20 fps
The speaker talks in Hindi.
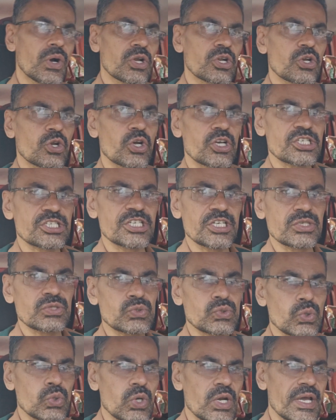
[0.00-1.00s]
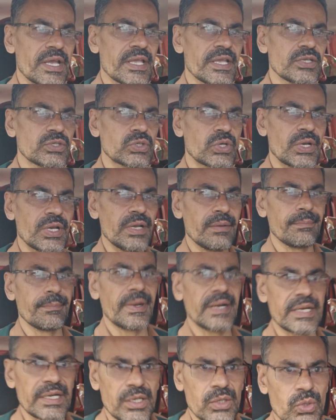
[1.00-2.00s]
और कॉस्टिक सोडा ये जो है
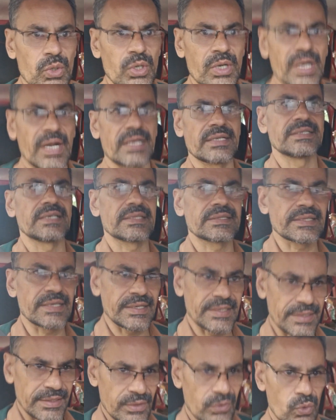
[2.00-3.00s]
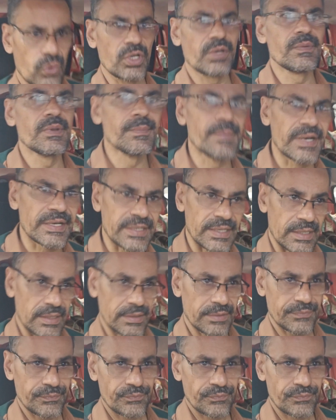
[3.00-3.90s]
मेटल को खा जाता है कोई भी मेटल